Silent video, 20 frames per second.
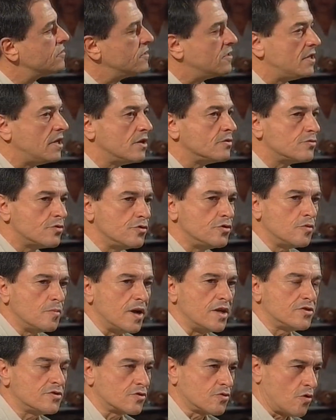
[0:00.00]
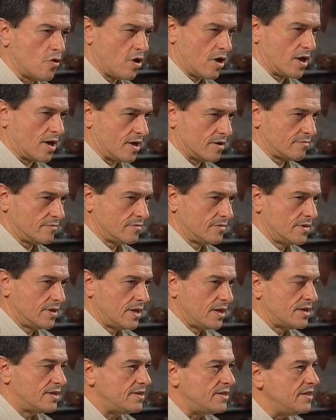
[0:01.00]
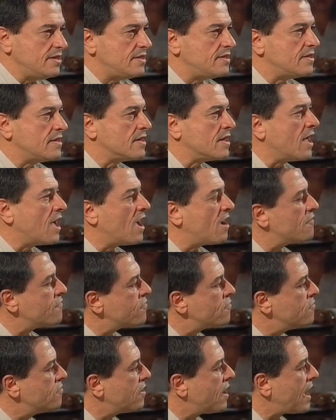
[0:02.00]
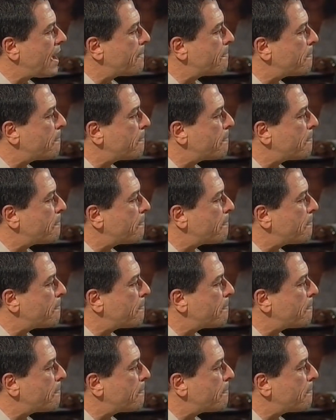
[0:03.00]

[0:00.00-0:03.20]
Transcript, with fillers: dentro de uma escola, se ensinavam a